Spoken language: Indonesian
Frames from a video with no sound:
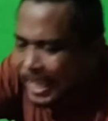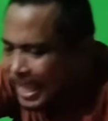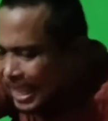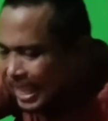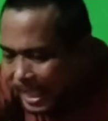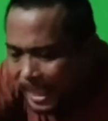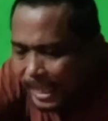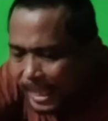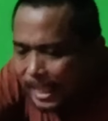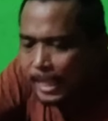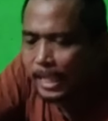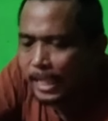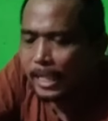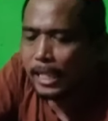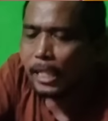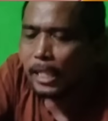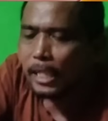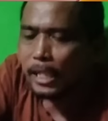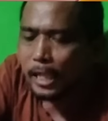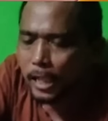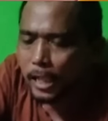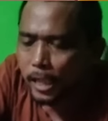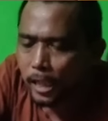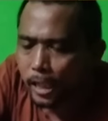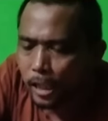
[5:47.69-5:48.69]

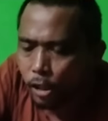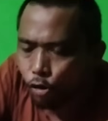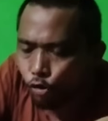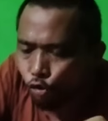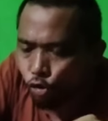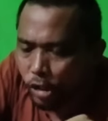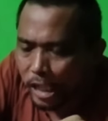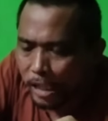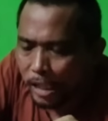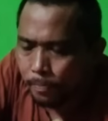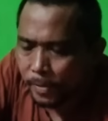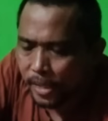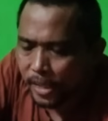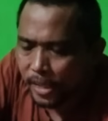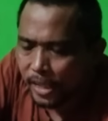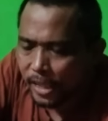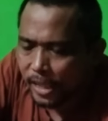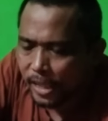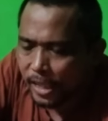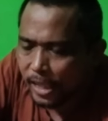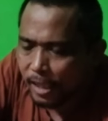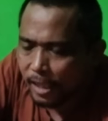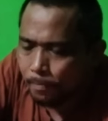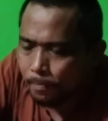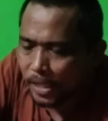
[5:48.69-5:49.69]
Ah, kau keprek
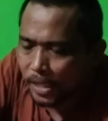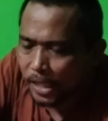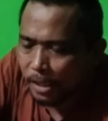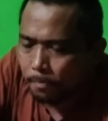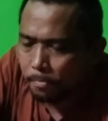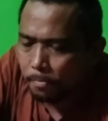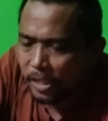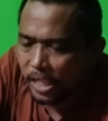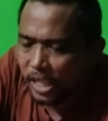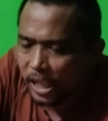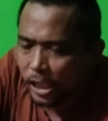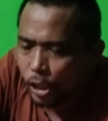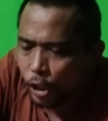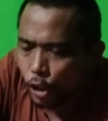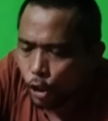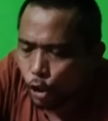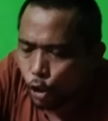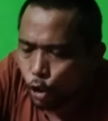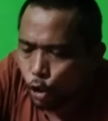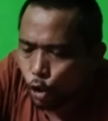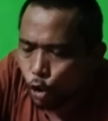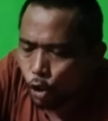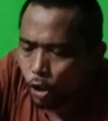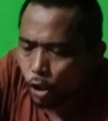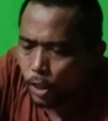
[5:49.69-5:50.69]
lah kepala biji kau
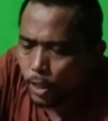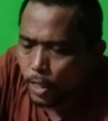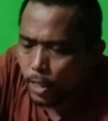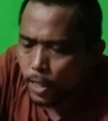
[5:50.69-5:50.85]
tuh.